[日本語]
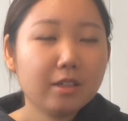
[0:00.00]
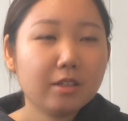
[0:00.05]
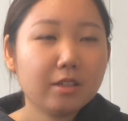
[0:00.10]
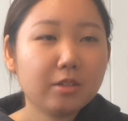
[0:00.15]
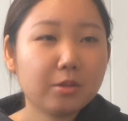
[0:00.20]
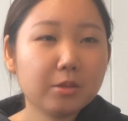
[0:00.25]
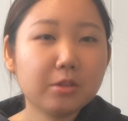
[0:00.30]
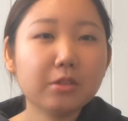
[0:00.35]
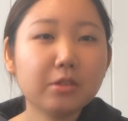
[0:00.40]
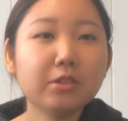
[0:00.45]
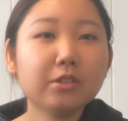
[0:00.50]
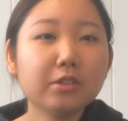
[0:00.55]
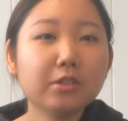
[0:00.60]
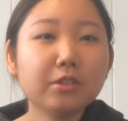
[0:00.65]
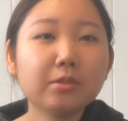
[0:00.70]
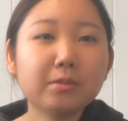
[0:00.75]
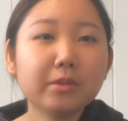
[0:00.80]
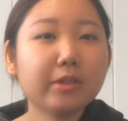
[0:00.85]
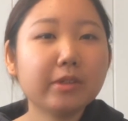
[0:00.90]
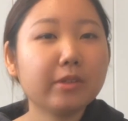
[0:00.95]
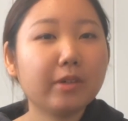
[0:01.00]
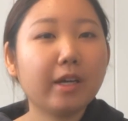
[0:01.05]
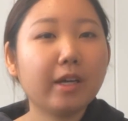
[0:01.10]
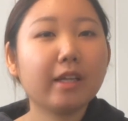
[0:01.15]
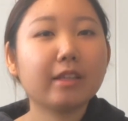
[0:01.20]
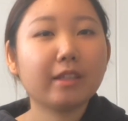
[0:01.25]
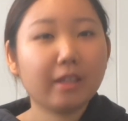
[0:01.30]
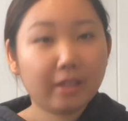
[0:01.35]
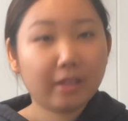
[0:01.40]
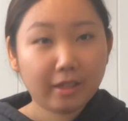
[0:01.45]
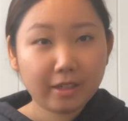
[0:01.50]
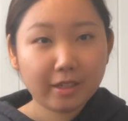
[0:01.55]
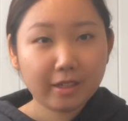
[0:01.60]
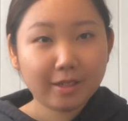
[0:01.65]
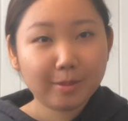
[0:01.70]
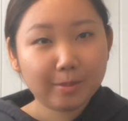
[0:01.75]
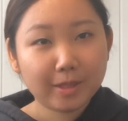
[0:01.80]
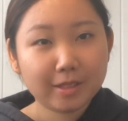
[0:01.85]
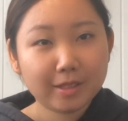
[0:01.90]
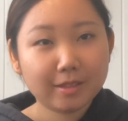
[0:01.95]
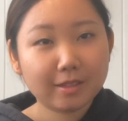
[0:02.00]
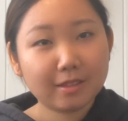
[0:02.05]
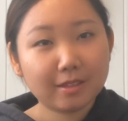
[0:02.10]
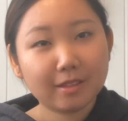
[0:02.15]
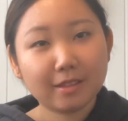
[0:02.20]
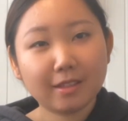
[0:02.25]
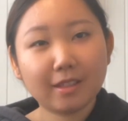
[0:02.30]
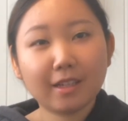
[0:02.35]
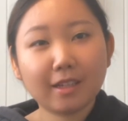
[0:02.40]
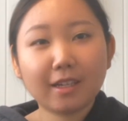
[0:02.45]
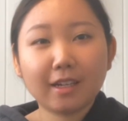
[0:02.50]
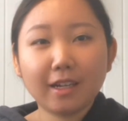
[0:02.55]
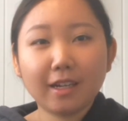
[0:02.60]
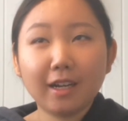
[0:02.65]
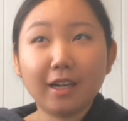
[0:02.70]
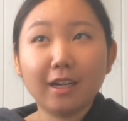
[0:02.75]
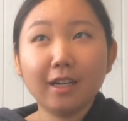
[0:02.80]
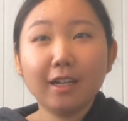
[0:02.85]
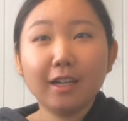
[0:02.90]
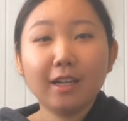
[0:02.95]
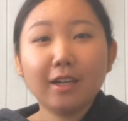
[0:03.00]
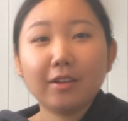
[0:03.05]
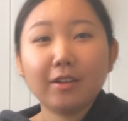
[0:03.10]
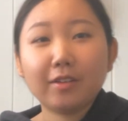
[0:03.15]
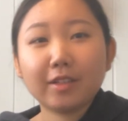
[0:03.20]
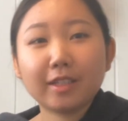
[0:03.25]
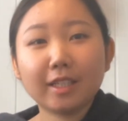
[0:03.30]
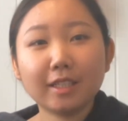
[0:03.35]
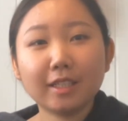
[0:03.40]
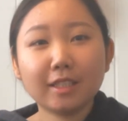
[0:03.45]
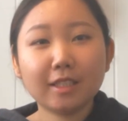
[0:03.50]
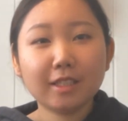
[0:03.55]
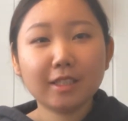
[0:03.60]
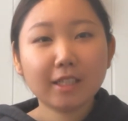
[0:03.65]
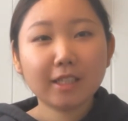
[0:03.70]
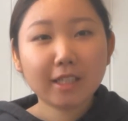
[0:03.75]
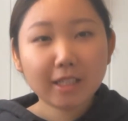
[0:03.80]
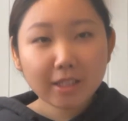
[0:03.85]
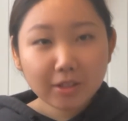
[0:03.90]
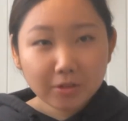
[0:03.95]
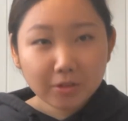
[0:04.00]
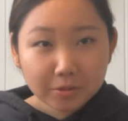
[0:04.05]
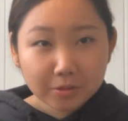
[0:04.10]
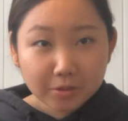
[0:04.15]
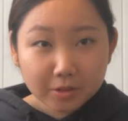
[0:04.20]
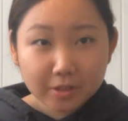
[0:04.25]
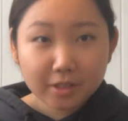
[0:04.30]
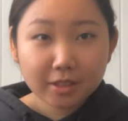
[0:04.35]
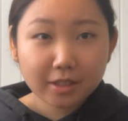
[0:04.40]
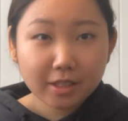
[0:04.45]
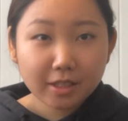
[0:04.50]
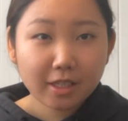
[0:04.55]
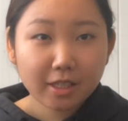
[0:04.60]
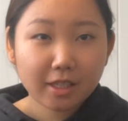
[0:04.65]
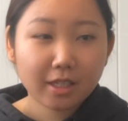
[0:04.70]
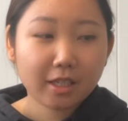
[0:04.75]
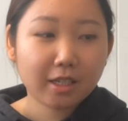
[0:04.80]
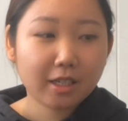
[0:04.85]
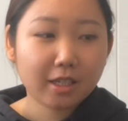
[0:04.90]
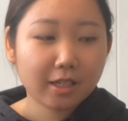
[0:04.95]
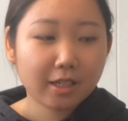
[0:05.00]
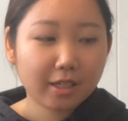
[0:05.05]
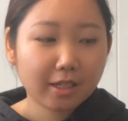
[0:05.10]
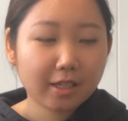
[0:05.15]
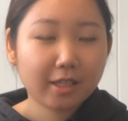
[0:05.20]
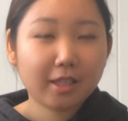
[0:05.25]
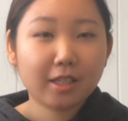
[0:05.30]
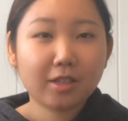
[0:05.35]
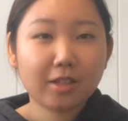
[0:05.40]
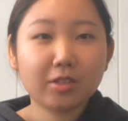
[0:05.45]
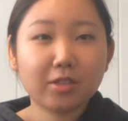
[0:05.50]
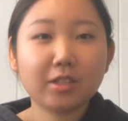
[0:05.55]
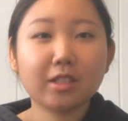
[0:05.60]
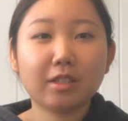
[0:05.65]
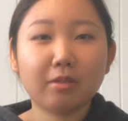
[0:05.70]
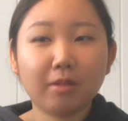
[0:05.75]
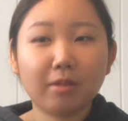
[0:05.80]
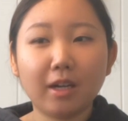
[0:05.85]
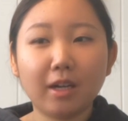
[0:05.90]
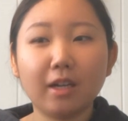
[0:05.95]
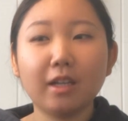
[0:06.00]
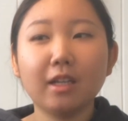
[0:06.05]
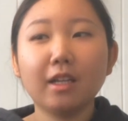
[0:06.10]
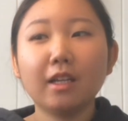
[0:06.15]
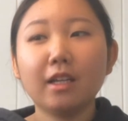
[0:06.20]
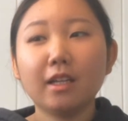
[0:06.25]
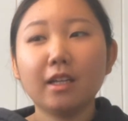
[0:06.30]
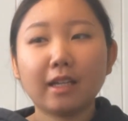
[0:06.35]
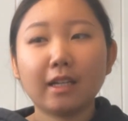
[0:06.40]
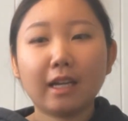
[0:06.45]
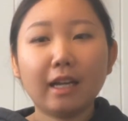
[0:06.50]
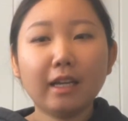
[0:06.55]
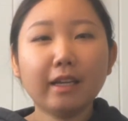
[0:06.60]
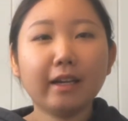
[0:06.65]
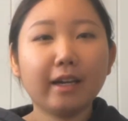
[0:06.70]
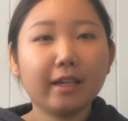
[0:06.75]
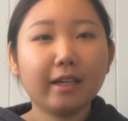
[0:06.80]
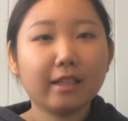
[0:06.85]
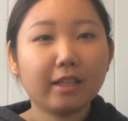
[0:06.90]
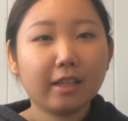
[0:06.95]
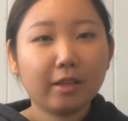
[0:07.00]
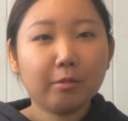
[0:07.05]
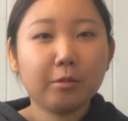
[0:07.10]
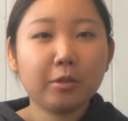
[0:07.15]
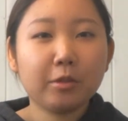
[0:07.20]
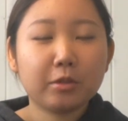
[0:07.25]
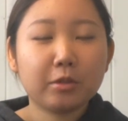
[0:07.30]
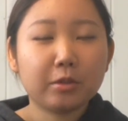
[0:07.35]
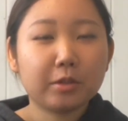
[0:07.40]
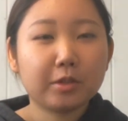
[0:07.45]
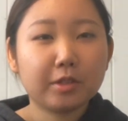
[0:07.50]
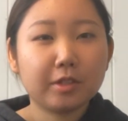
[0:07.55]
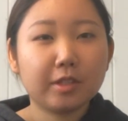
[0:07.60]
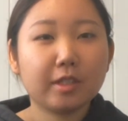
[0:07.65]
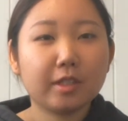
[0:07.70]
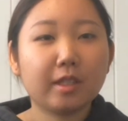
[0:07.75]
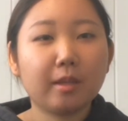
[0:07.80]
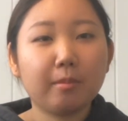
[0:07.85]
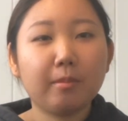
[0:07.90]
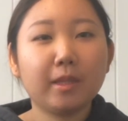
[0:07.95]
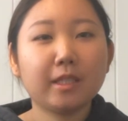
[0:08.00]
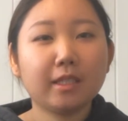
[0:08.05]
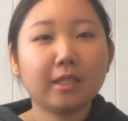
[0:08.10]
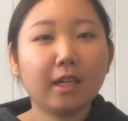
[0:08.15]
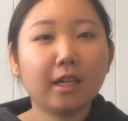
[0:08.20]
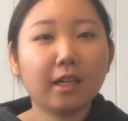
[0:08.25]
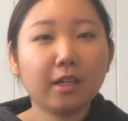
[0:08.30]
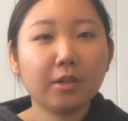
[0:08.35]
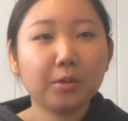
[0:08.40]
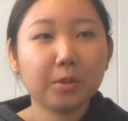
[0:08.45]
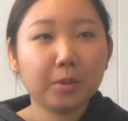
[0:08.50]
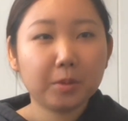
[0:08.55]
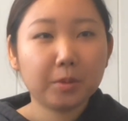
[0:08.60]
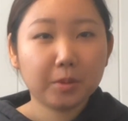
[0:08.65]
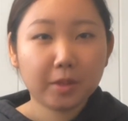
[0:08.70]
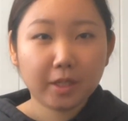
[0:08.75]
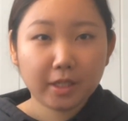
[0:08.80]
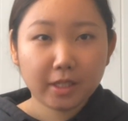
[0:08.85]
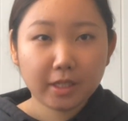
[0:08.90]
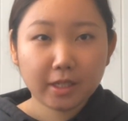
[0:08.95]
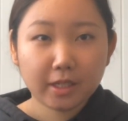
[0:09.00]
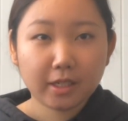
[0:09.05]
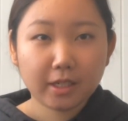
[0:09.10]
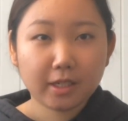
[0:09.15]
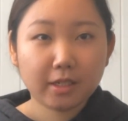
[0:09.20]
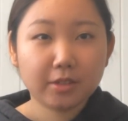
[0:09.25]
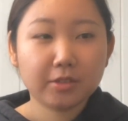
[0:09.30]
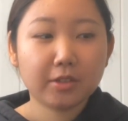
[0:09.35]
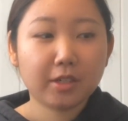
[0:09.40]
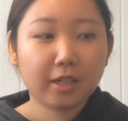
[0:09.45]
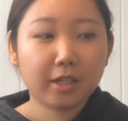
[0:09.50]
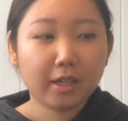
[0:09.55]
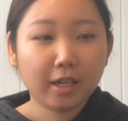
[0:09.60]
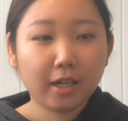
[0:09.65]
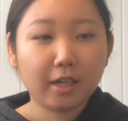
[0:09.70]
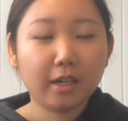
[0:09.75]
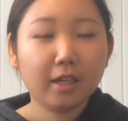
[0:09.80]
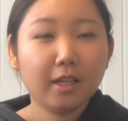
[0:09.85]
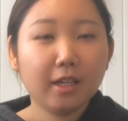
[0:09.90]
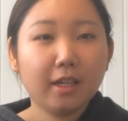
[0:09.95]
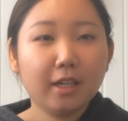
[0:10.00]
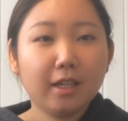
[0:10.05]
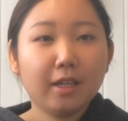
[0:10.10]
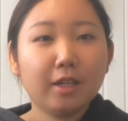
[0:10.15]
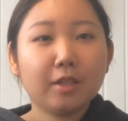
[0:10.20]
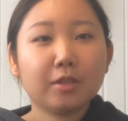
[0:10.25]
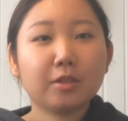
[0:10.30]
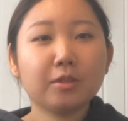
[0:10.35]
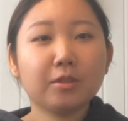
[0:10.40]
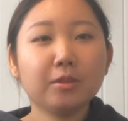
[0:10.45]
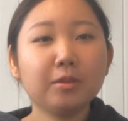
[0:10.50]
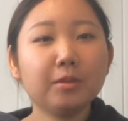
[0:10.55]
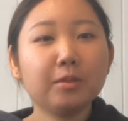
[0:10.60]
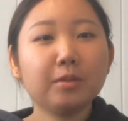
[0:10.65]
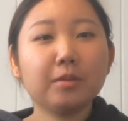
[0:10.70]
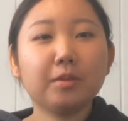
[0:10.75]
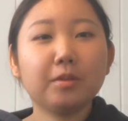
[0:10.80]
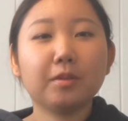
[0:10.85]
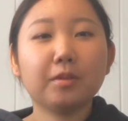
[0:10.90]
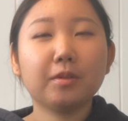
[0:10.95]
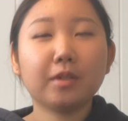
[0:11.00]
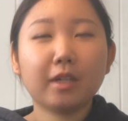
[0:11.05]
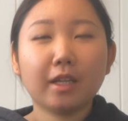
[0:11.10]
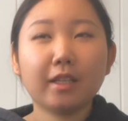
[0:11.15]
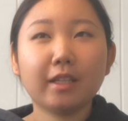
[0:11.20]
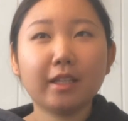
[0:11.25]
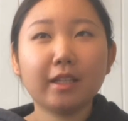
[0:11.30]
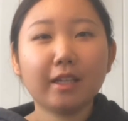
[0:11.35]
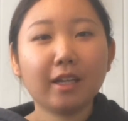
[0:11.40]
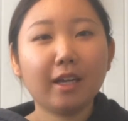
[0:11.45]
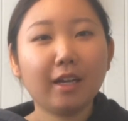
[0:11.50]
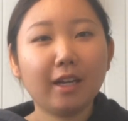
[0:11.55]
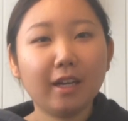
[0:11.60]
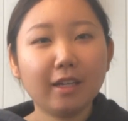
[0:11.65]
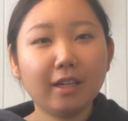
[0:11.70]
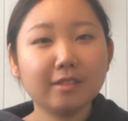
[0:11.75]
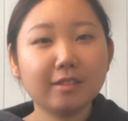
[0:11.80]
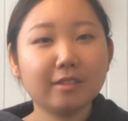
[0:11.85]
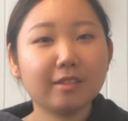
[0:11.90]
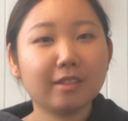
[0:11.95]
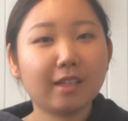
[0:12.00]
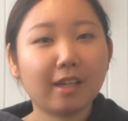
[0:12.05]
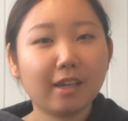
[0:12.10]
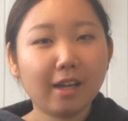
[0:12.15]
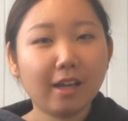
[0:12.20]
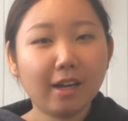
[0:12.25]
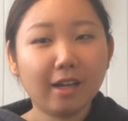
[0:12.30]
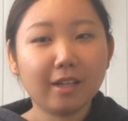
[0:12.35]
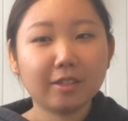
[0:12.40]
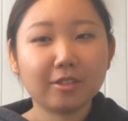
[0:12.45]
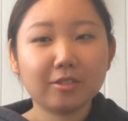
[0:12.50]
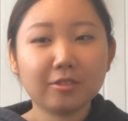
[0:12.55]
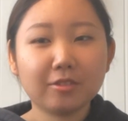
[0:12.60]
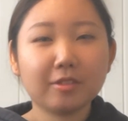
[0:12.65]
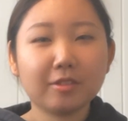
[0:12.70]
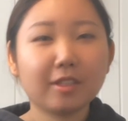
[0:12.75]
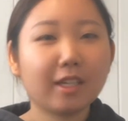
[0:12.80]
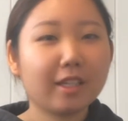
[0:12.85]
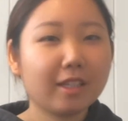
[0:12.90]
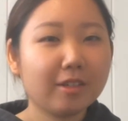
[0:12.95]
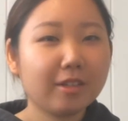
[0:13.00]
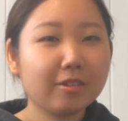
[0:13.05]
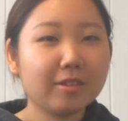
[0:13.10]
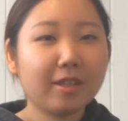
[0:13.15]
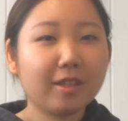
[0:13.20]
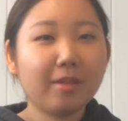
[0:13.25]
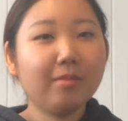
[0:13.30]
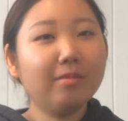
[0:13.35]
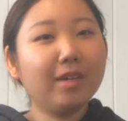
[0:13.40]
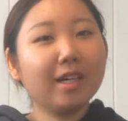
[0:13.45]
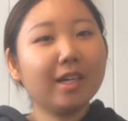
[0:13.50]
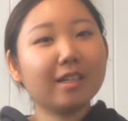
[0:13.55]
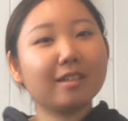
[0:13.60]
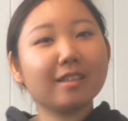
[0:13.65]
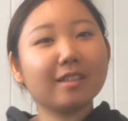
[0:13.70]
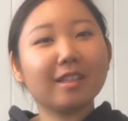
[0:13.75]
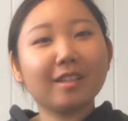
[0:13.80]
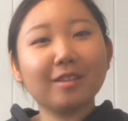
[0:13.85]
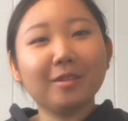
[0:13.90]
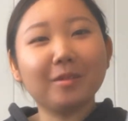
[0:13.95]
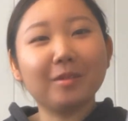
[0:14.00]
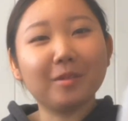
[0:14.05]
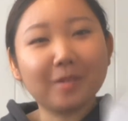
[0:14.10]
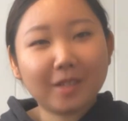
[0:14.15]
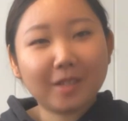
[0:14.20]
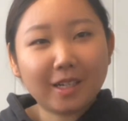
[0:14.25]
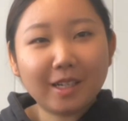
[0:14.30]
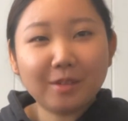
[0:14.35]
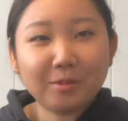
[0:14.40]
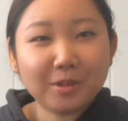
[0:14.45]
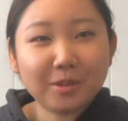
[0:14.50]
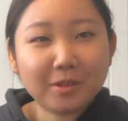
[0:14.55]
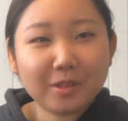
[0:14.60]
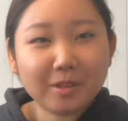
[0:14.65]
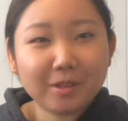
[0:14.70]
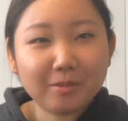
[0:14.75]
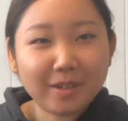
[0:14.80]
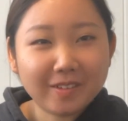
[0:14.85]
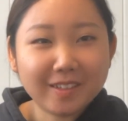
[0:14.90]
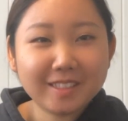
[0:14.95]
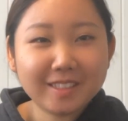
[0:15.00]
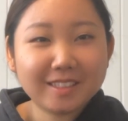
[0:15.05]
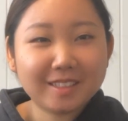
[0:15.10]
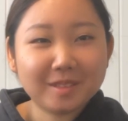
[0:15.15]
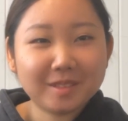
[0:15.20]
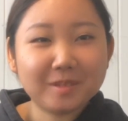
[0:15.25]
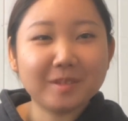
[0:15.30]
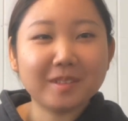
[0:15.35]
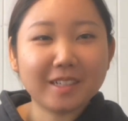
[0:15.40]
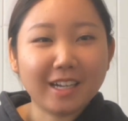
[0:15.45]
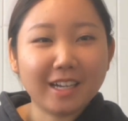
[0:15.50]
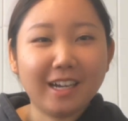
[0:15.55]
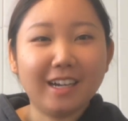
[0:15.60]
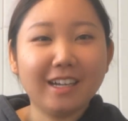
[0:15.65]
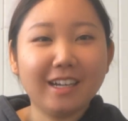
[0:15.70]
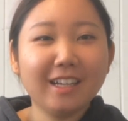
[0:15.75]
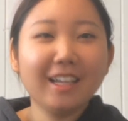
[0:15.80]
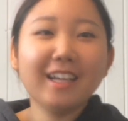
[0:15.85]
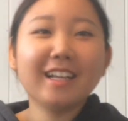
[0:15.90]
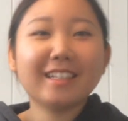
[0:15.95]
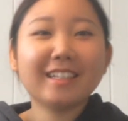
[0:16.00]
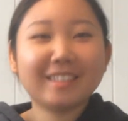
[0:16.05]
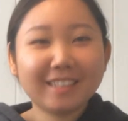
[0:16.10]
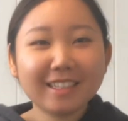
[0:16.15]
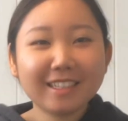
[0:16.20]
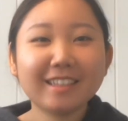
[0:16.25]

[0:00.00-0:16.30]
ほとんどのものは手に入りますだから私の個人的な考え方としては海外に荷物を送るってめちゃんこお金かかるからそのお金があるならそのお金をデンマークでのお買い物に回した方が絶